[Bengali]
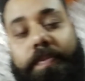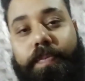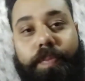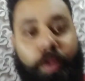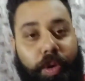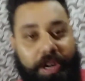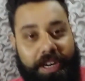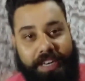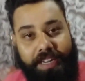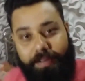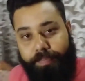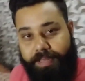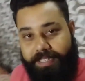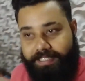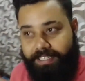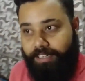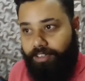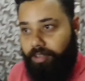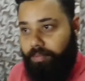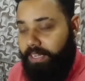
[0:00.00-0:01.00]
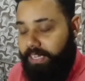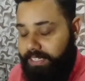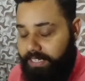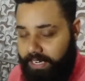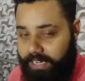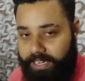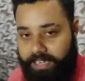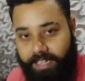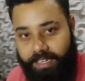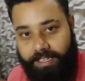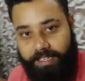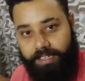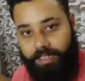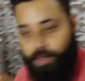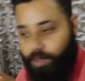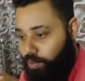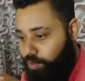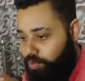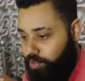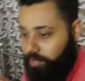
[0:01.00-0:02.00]
বললে বিশ্বাস হবে কি জানি না
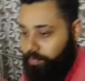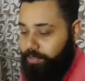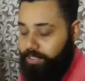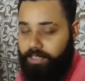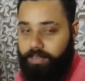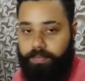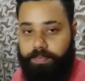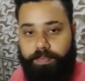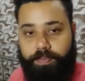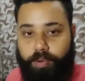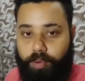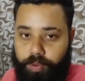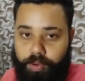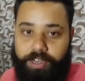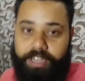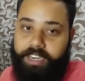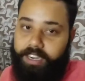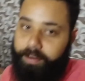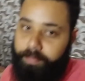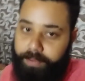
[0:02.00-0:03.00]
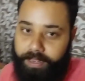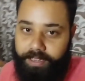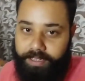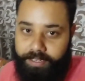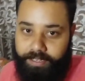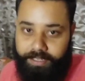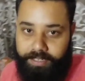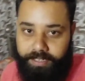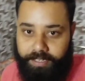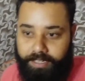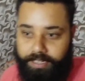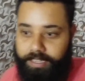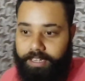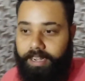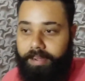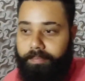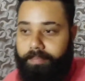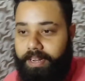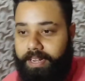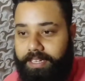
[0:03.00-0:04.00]
সবই প্রভুর কৃপা
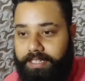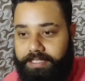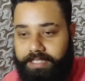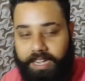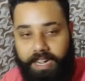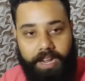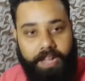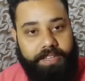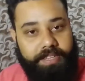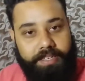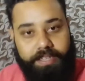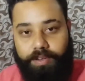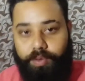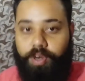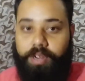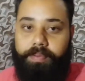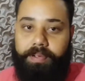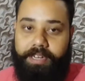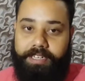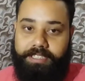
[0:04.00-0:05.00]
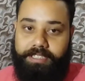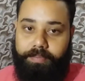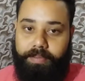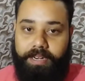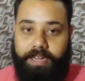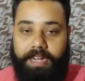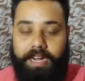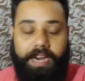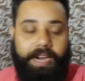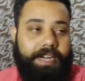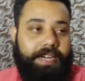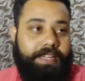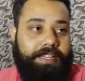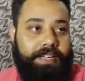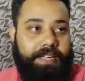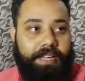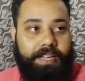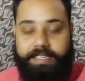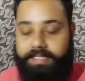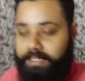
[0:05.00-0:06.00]
আমরা সারা দিন ঘুরে ফেলেছি মানে আড়াইটা
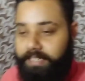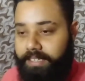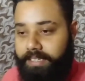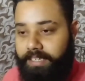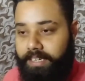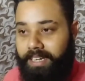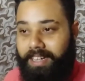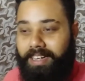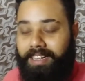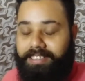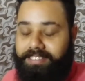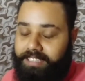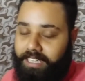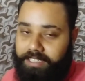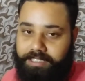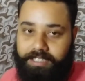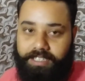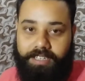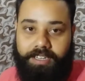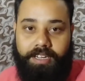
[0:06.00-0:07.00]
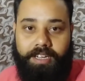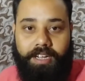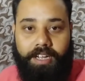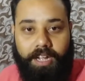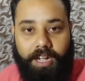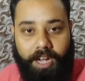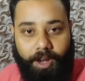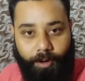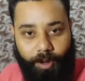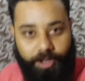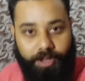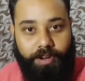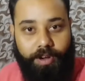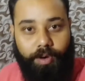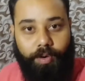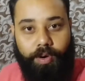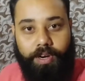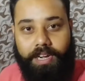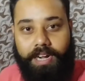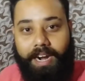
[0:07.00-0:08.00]
থেকে এসে জাস্ট খাওয়া দাওয়া
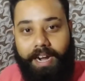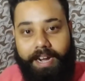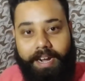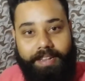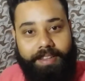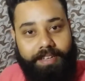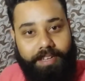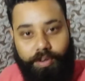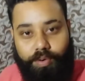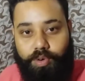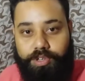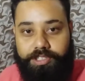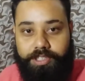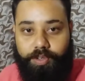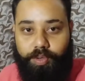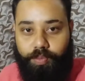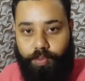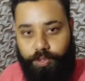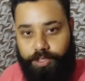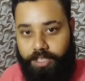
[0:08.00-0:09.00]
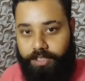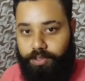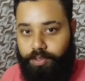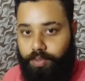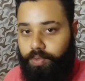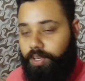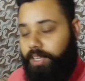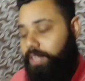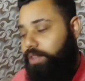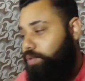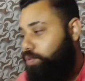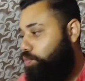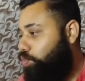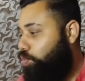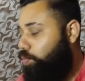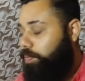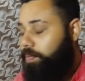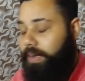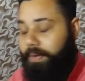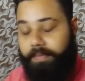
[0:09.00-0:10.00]
করে আড়াইটা থেকে ঘুরছি রুম খোঁজার জন্য কিন্তু
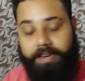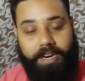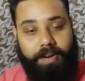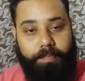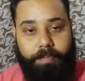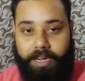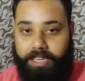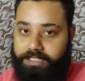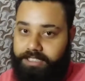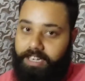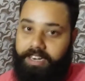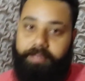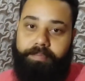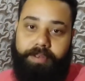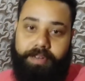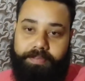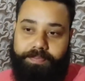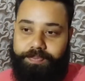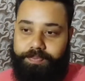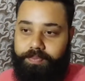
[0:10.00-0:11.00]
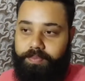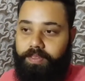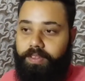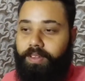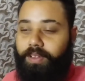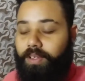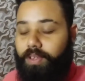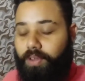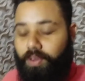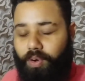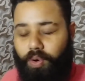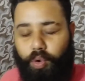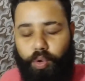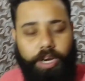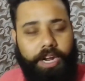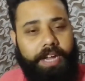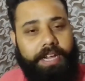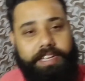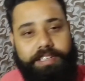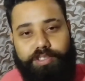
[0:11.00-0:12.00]
রুম আমরা পাচ্ছিলাম না
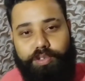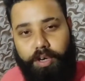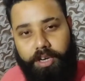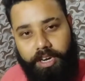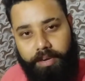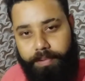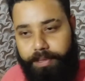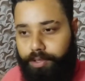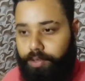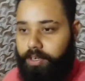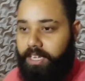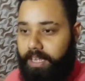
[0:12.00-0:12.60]
গোটা ইস্কনের ভিতরে